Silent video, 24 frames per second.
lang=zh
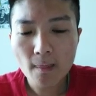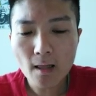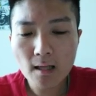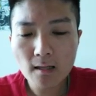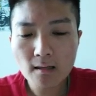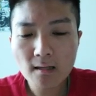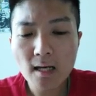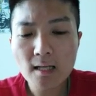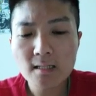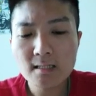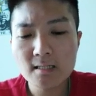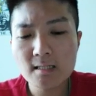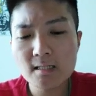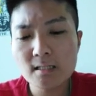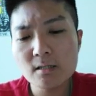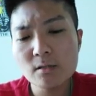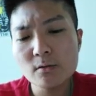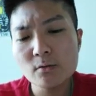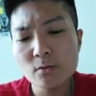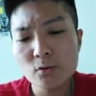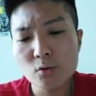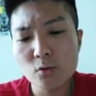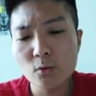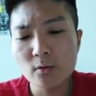那其实
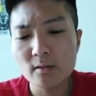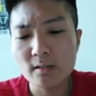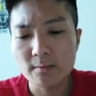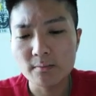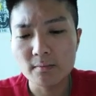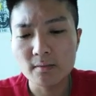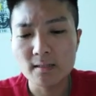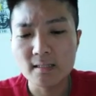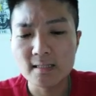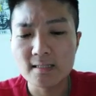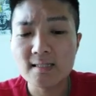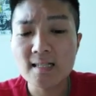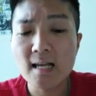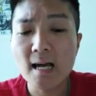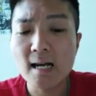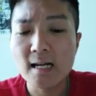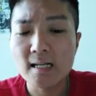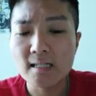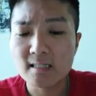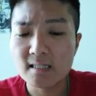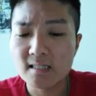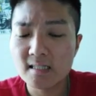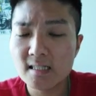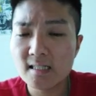就是说，你你
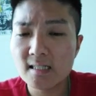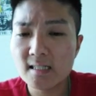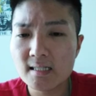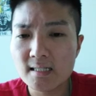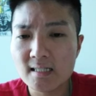在这